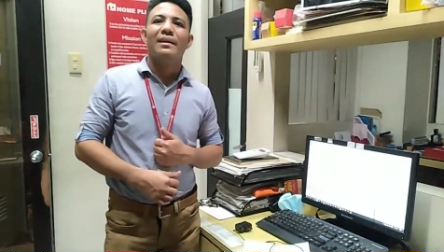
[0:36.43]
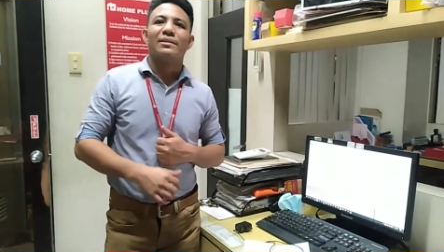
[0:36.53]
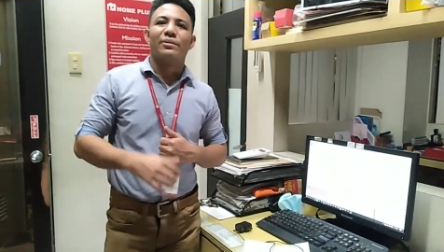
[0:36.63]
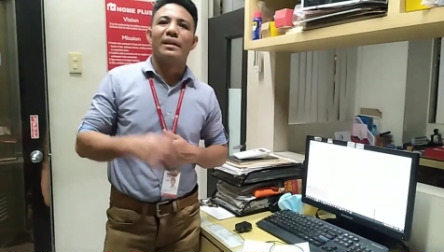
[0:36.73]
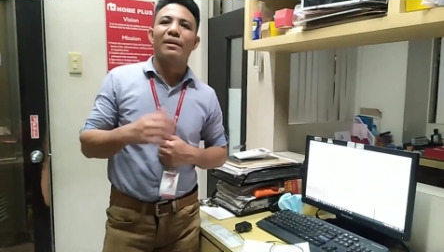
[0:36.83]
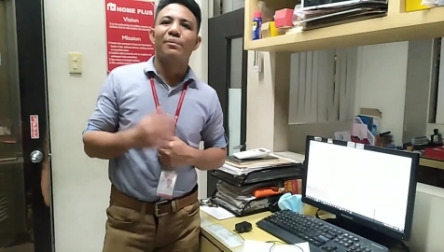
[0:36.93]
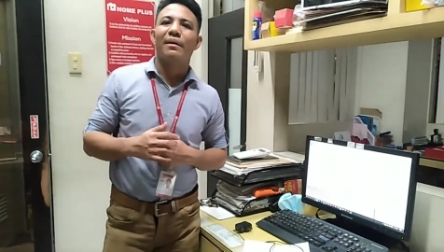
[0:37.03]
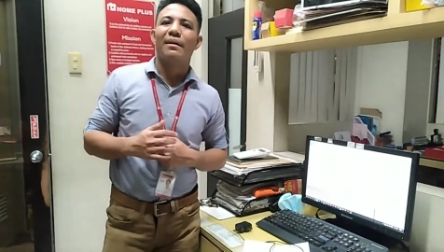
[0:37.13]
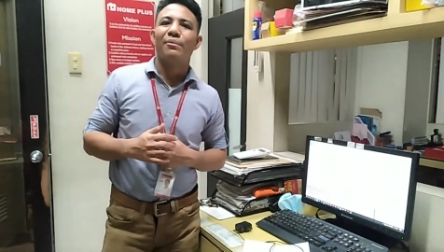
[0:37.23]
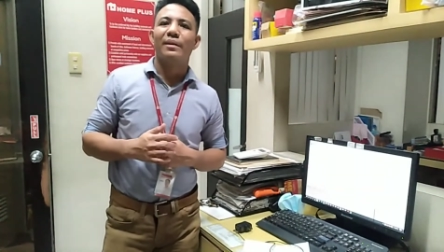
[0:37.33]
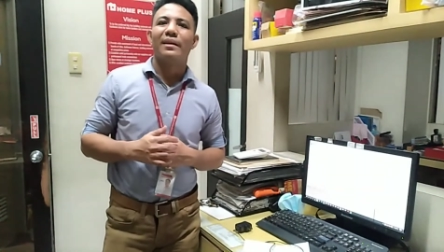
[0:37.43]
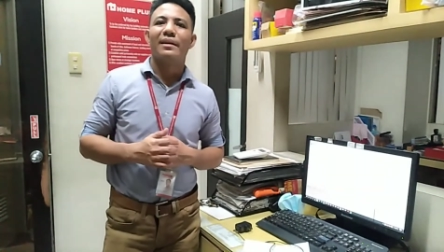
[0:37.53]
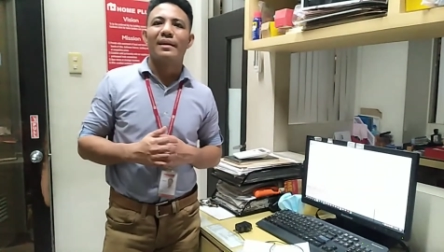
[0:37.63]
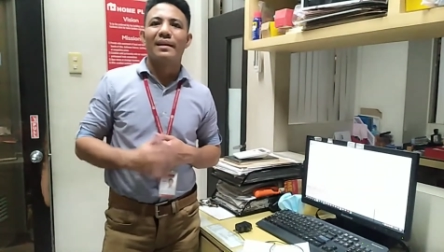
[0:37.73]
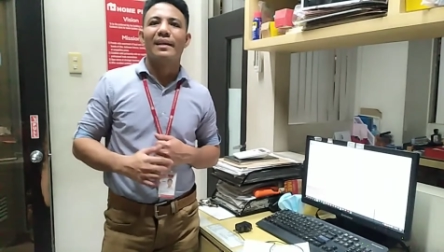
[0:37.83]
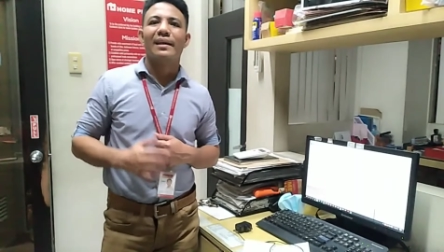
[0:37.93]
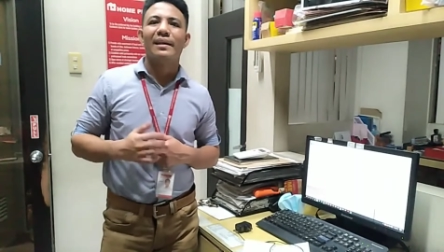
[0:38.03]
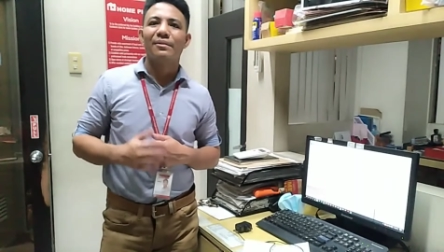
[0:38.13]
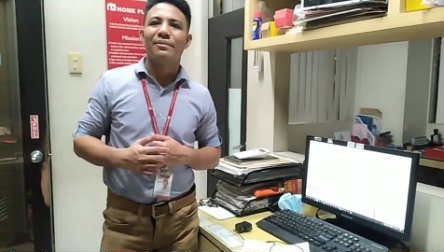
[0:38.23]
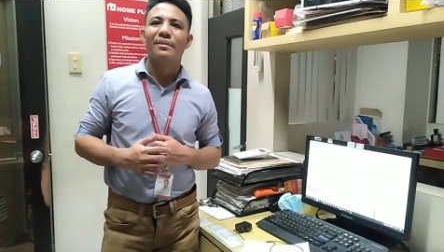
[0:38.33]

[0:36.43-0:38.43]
So, hindi ako makaka-uwi ng early ngayon